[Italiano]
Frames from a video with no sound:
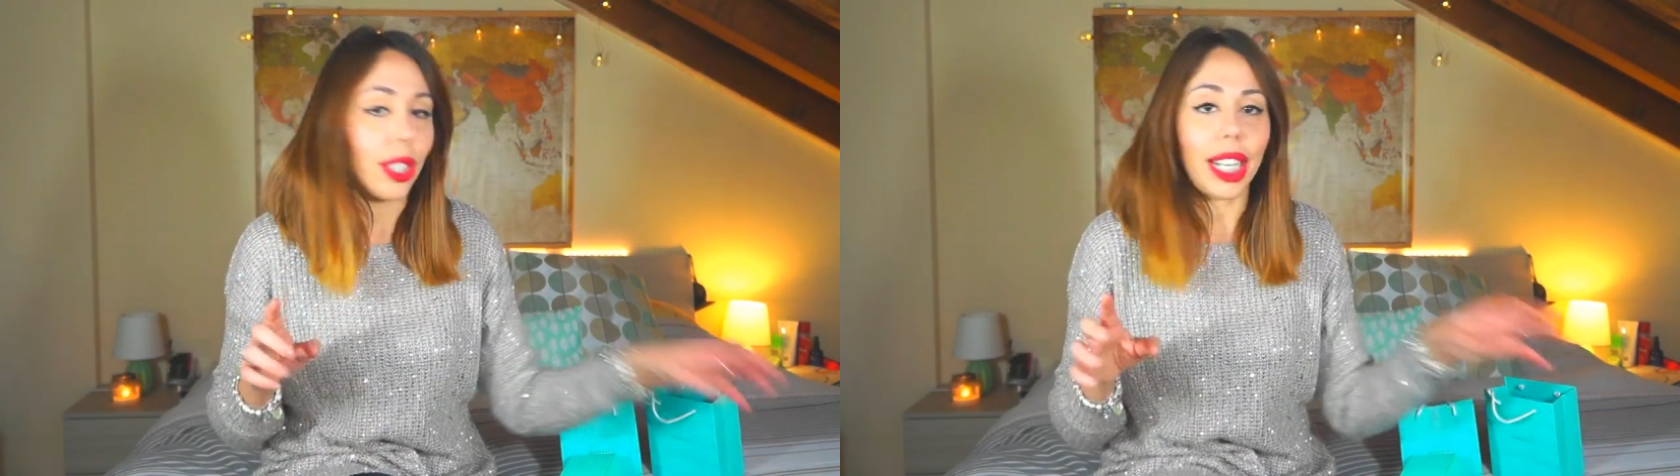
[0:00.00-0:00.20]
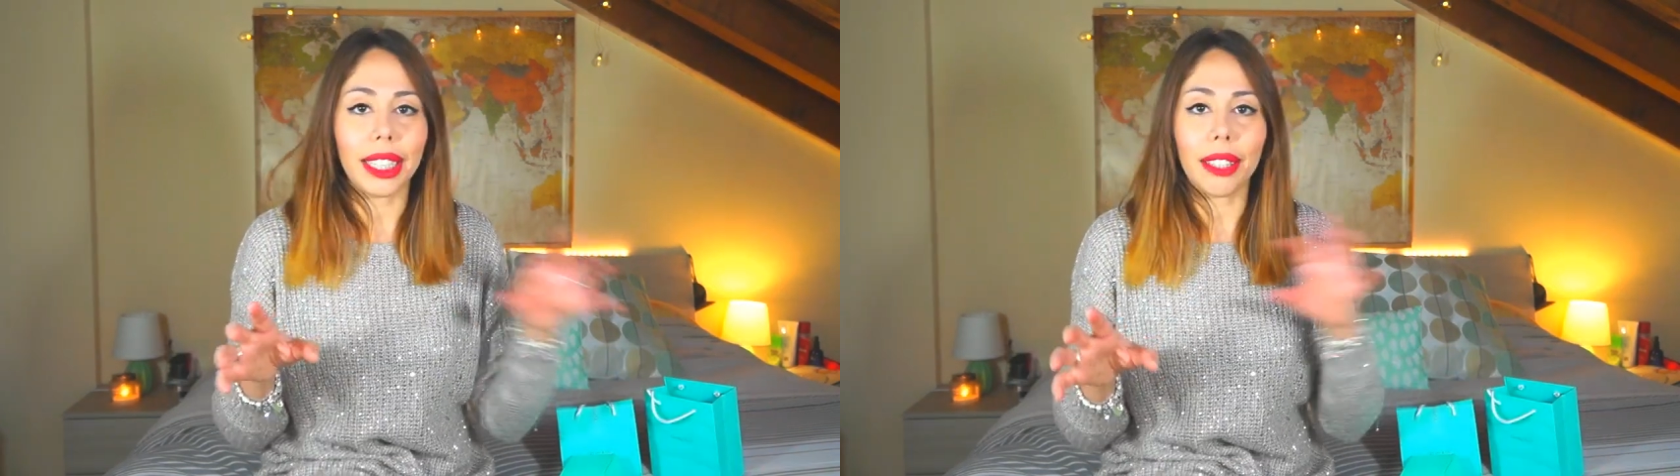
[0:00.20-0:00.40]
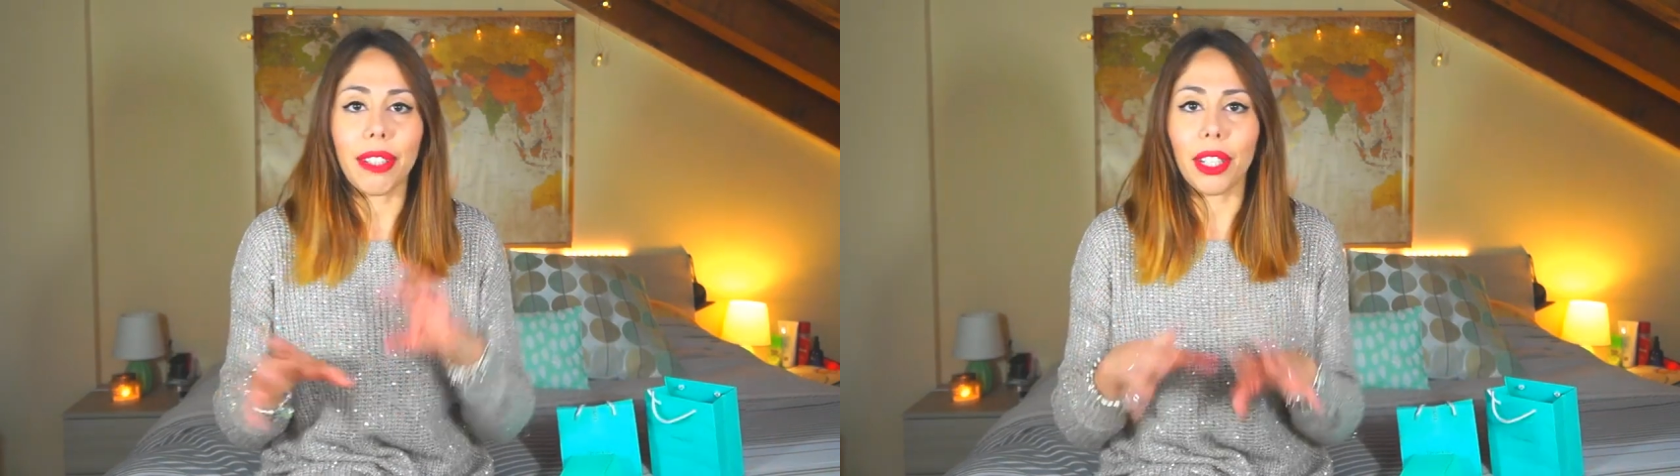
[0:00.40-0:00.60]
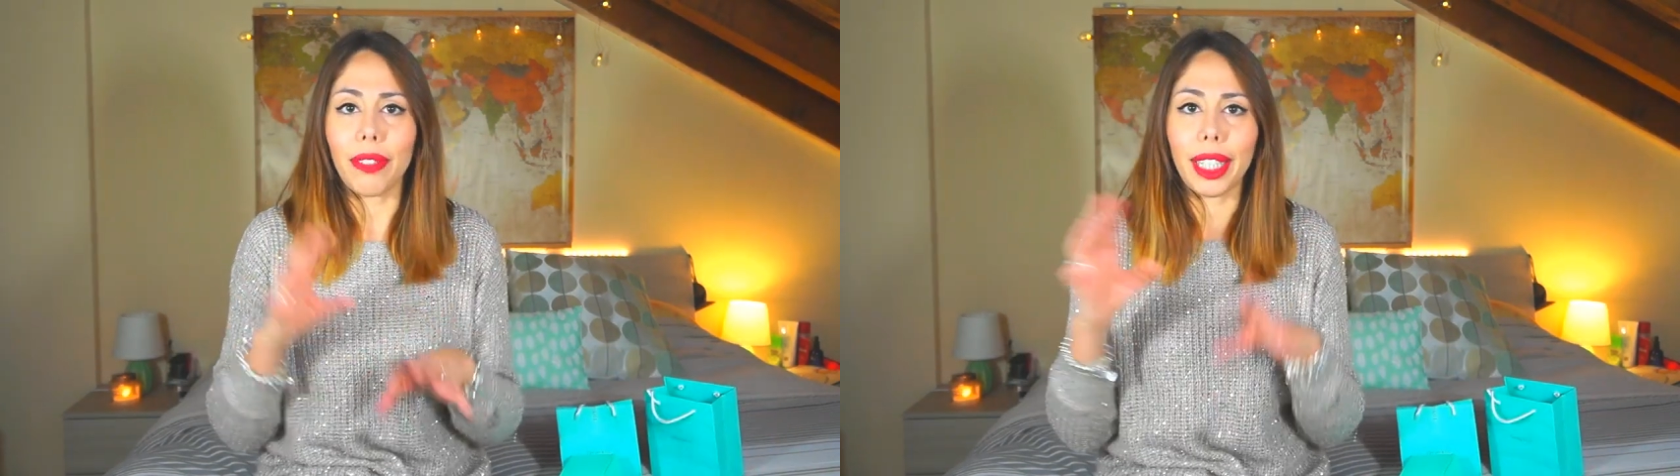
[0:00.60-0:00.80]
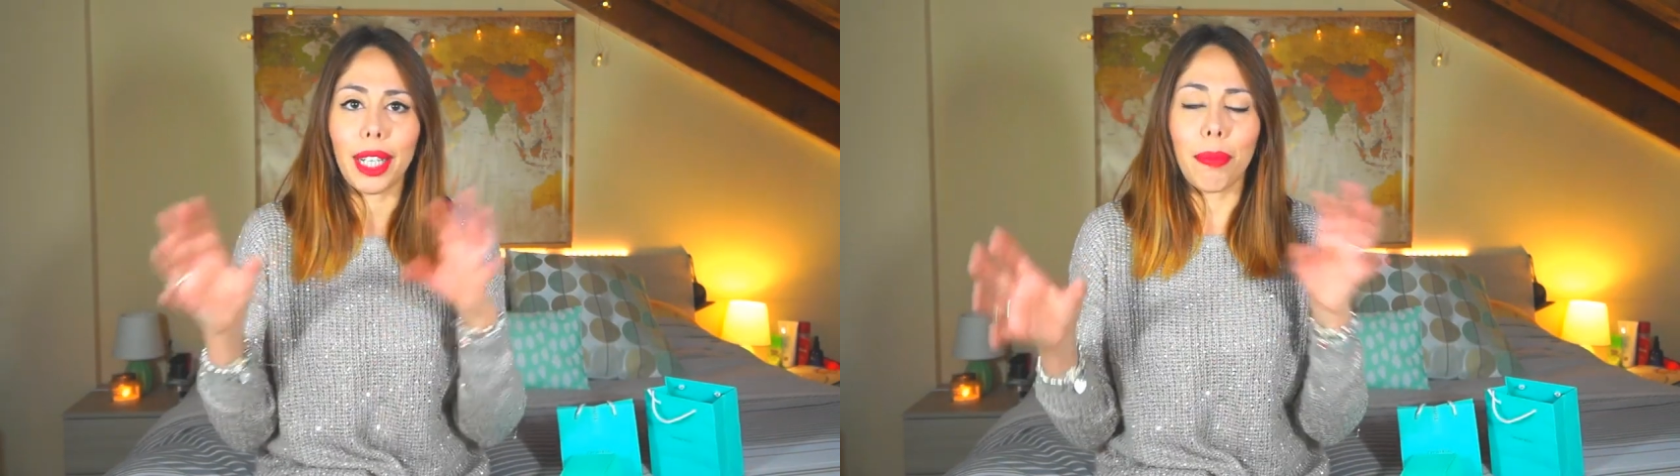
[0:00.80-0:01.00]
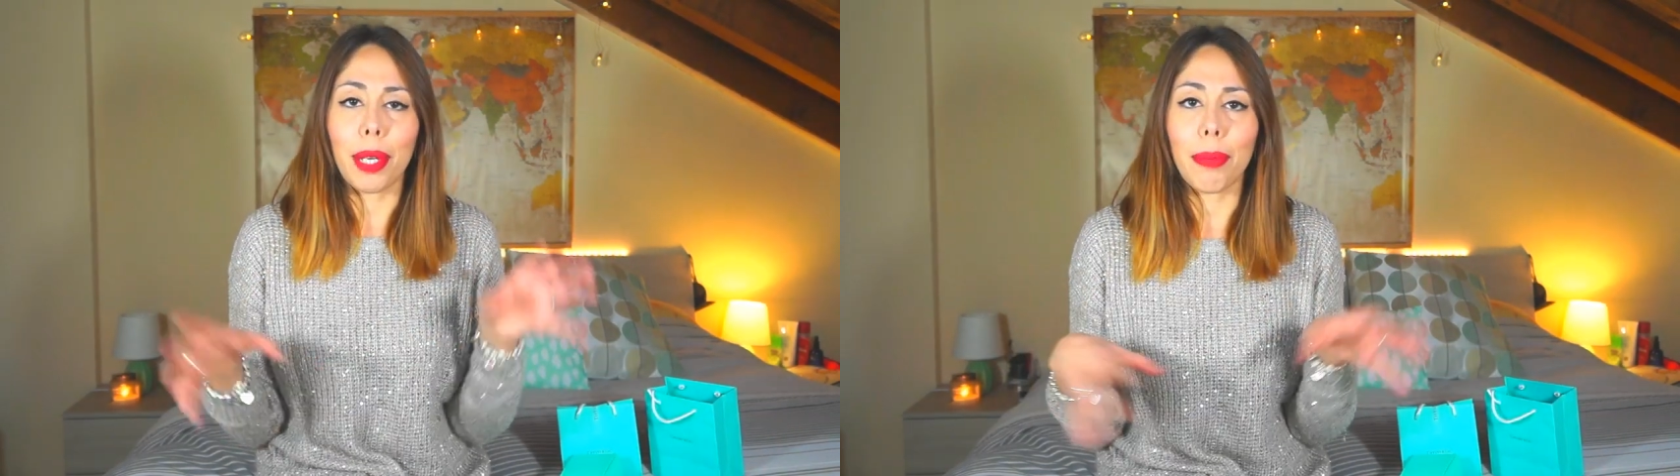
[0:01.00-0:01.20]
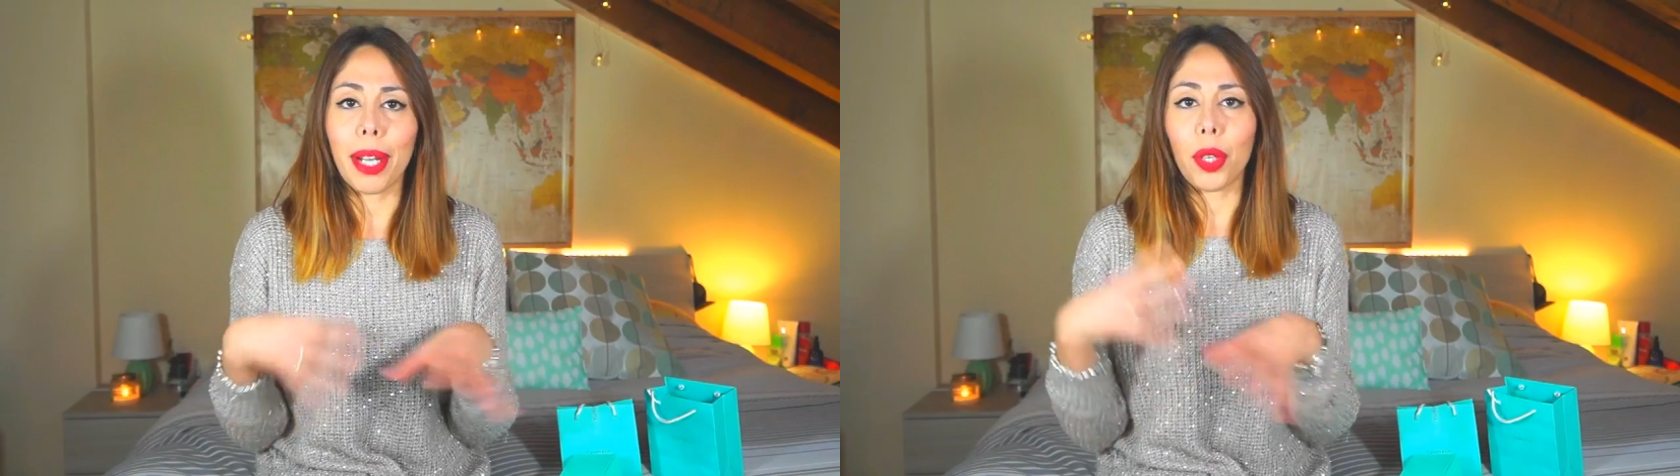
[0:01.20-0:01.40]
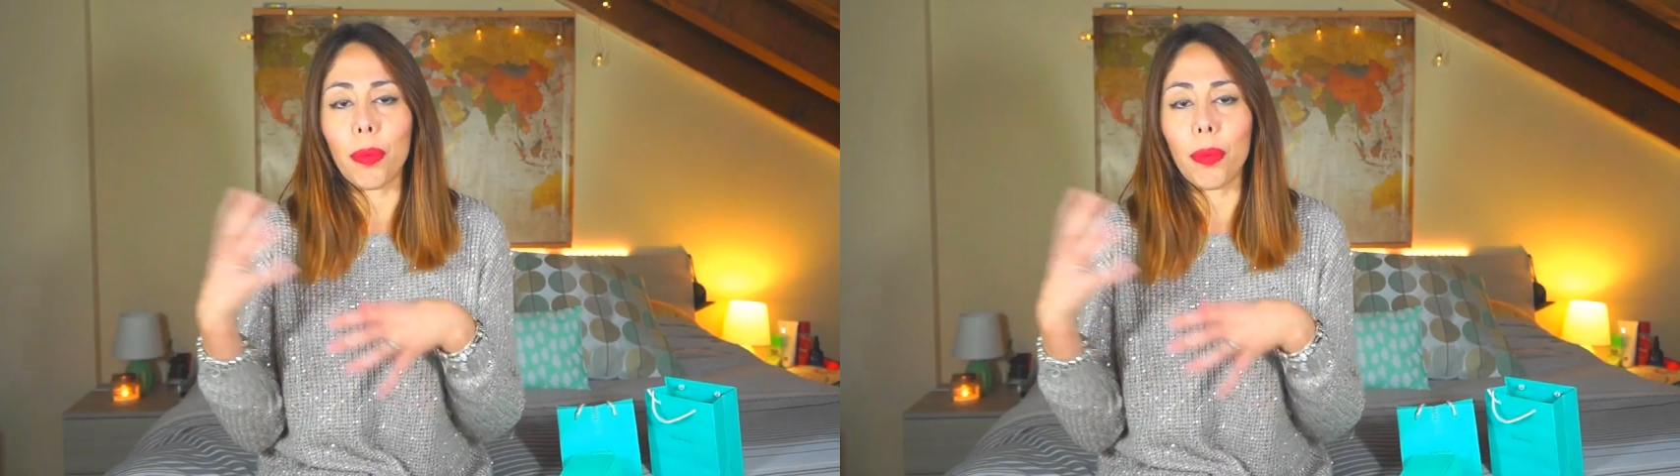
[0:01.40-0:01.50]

gli altri fanno vedere prima